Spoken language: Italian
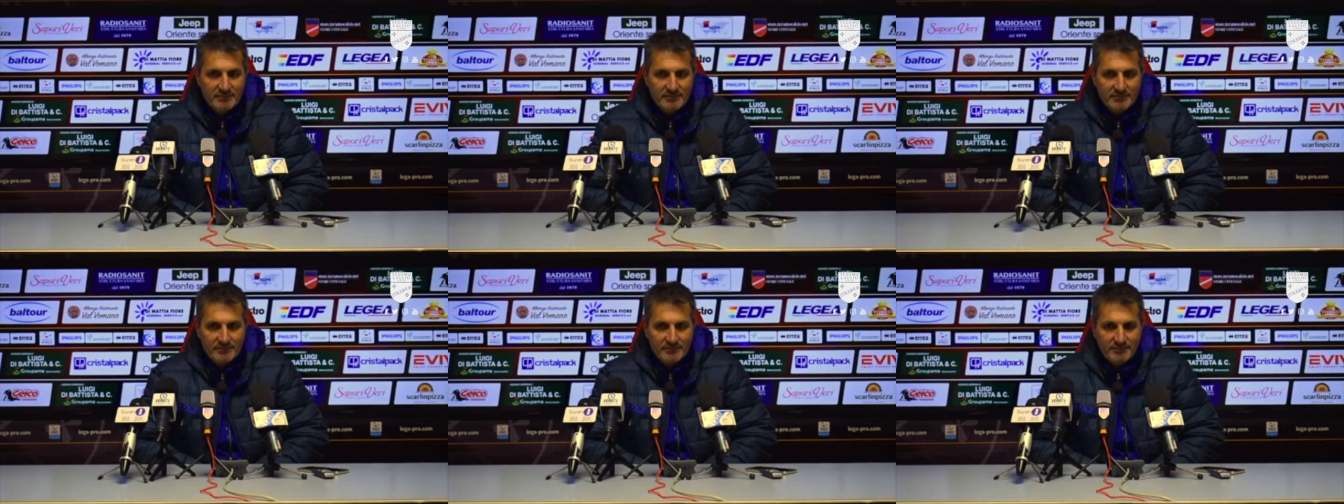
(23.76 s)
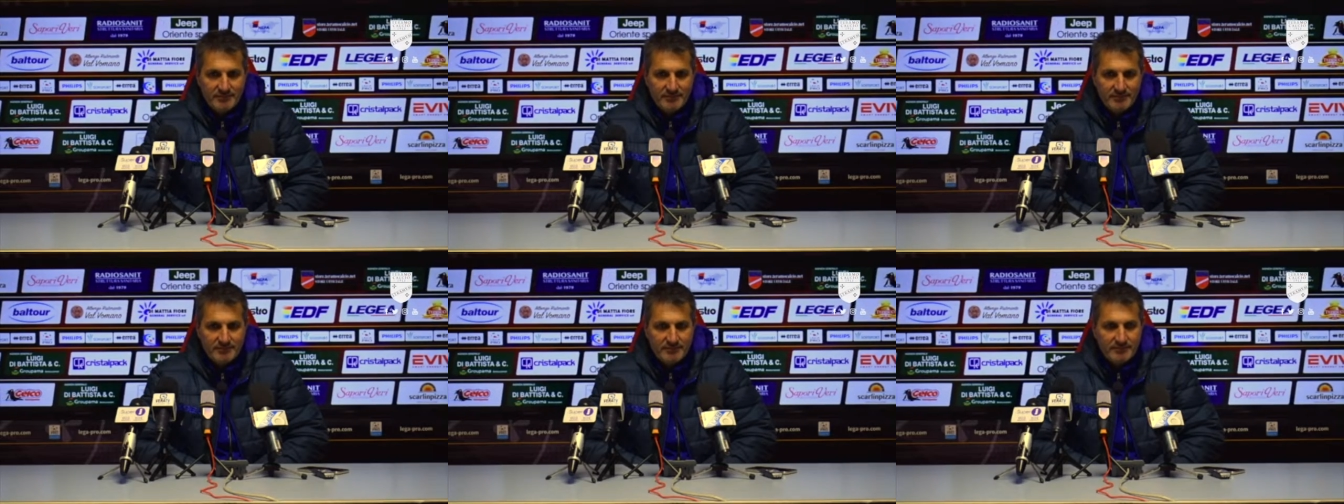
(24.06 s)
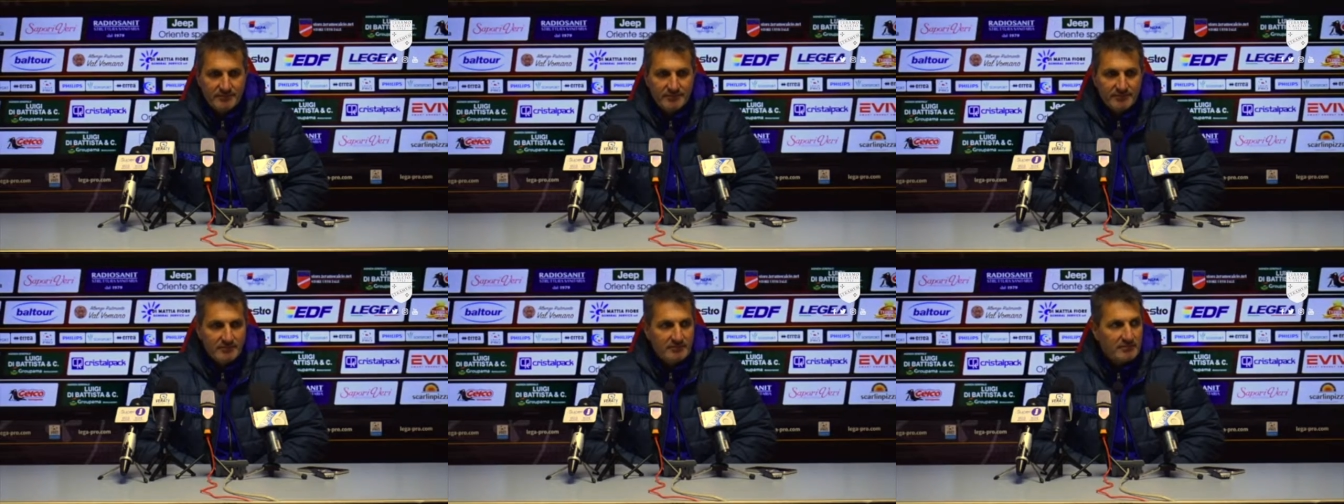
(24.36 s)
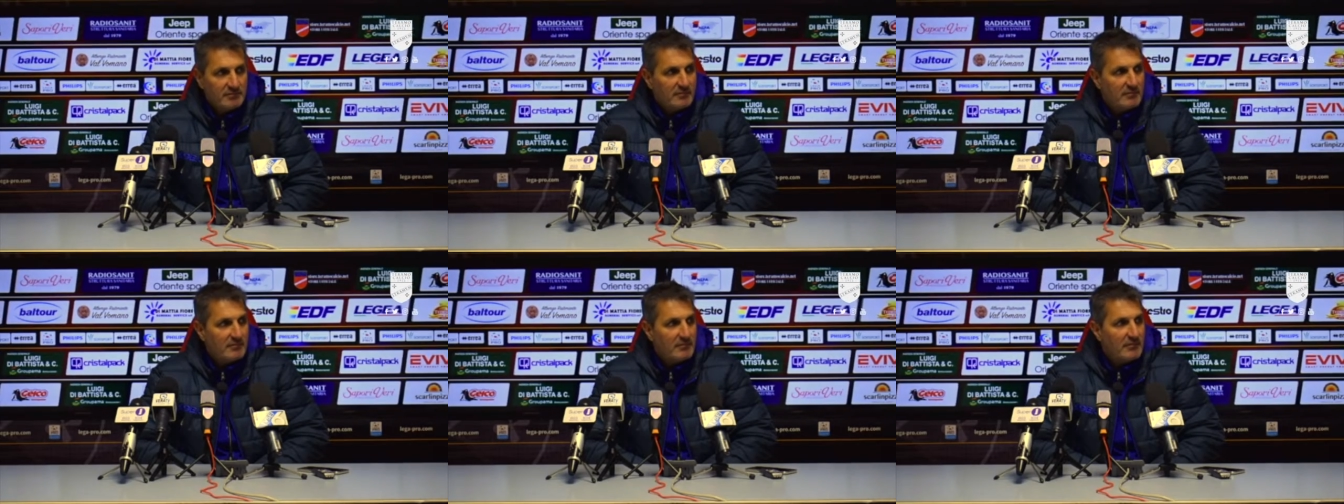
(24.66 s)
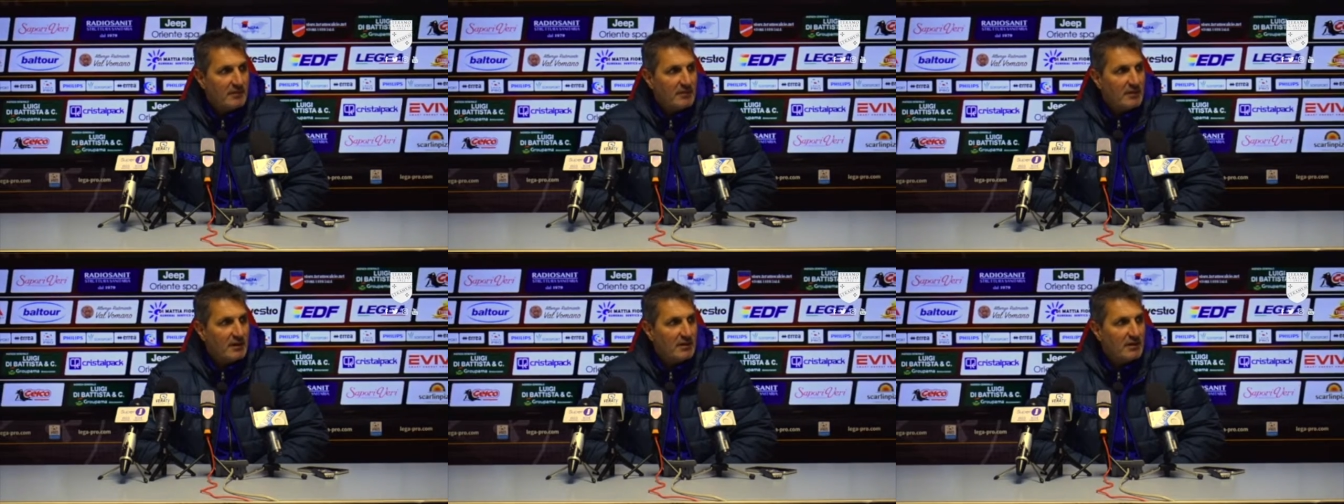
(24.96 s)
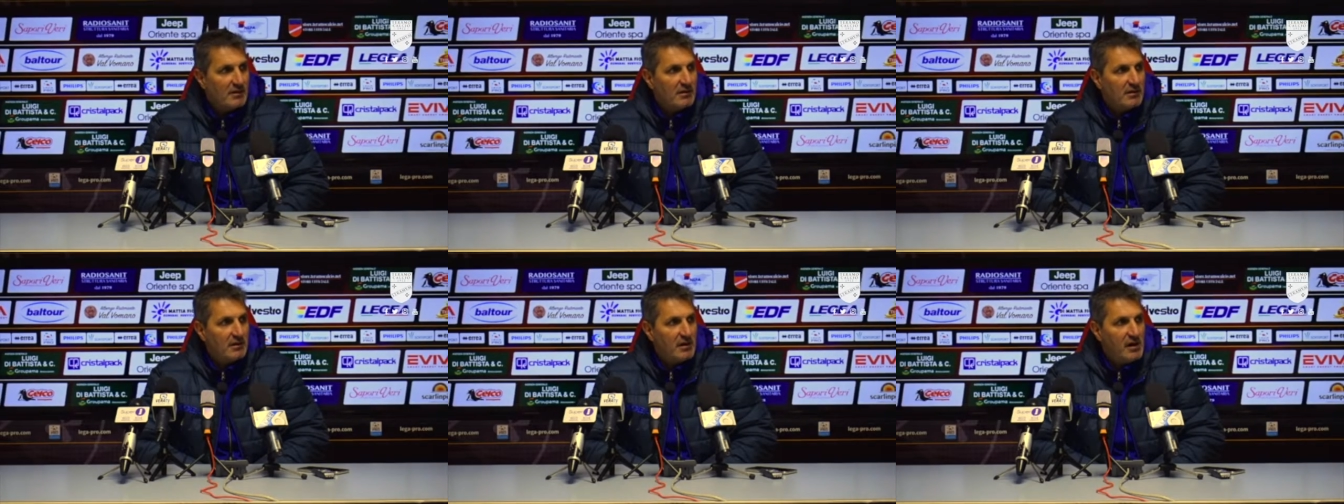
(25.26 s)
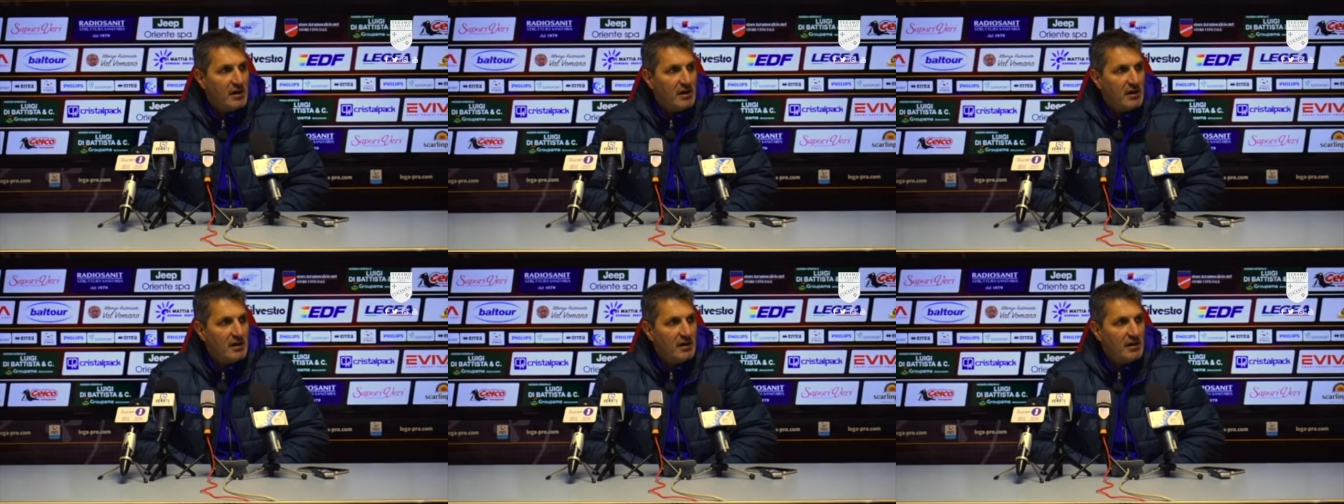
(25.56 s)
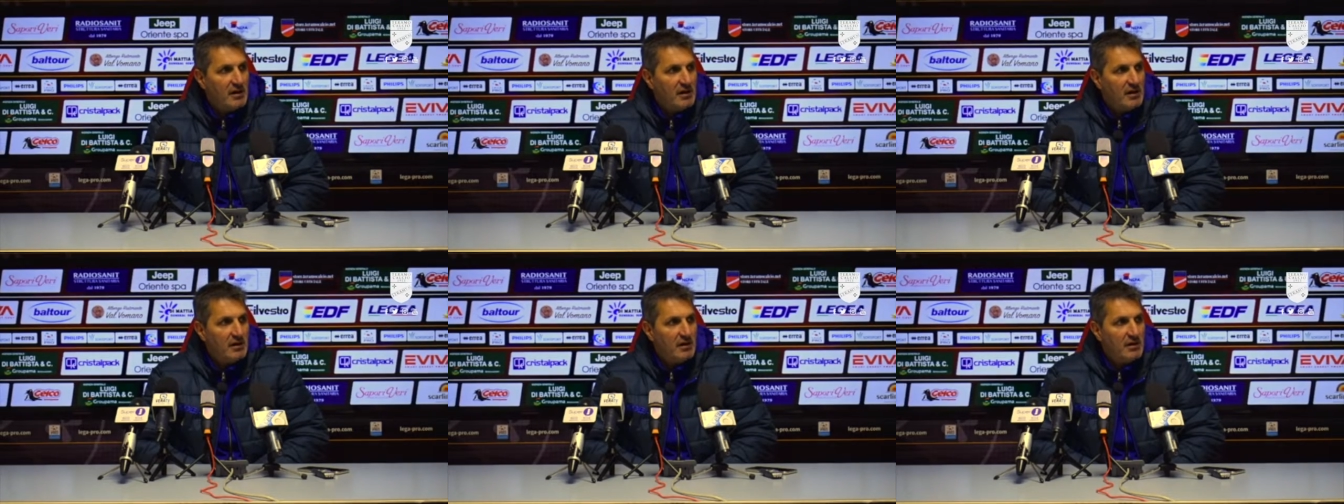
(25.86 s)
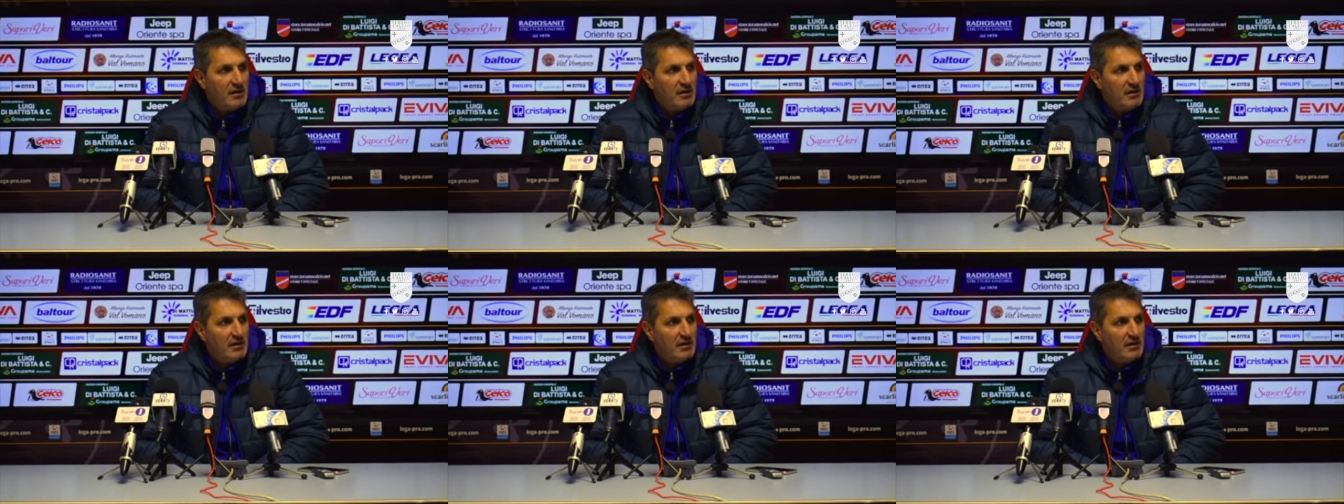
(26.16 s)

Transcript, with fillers: Ti aspetti una risposta dal punto di vista dell'atteggiamento